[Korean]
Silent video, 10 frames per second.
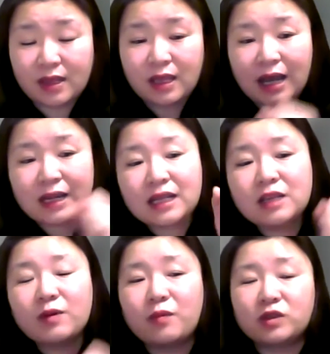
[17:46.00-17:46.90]

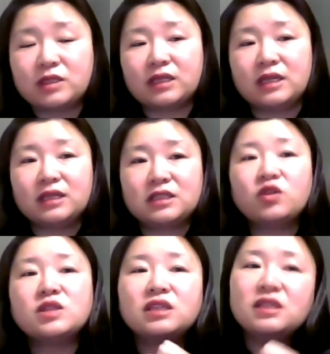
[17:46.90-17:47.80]
하나님 아버지,
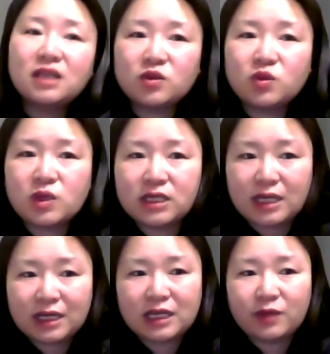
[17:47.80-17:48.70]
천지를 창조하신
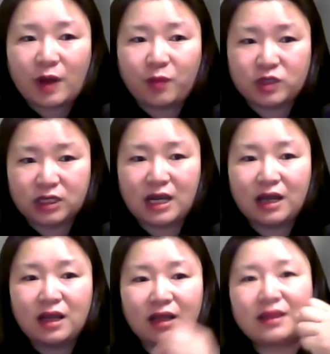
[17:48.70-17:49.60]
하나님
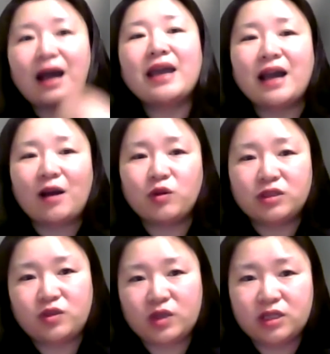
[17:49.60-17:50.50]
아버지가 나의
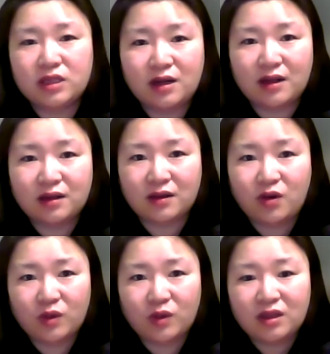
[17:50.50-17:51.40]
아버지 되신다라는 것.